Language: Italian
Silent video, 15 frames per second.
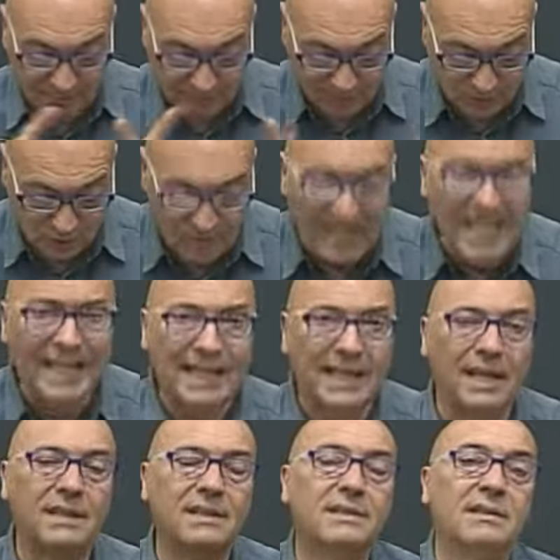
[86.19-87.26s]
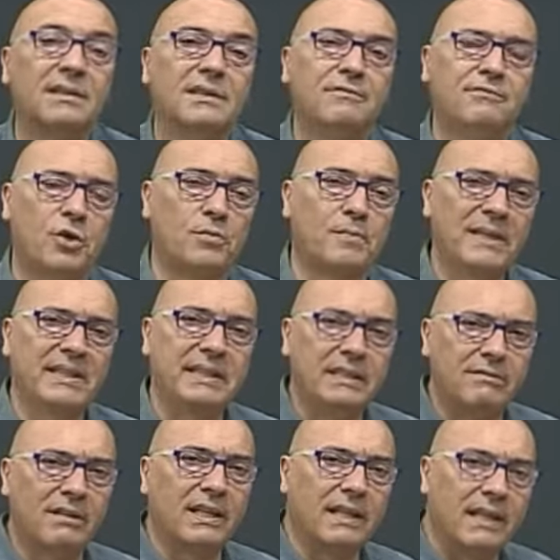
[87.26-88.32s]
come nicchia eh,
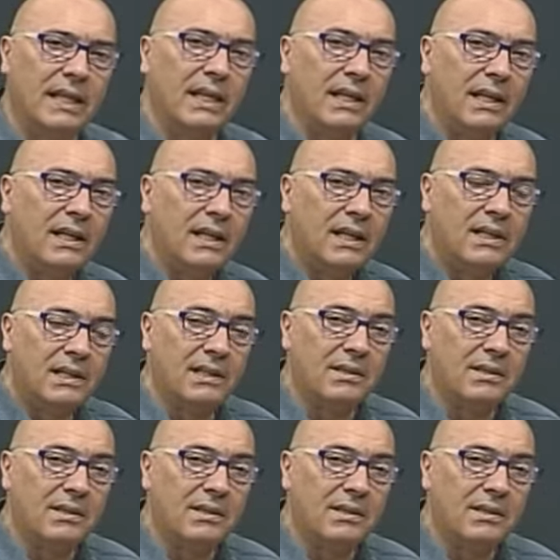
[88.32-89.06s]
formativa che eh,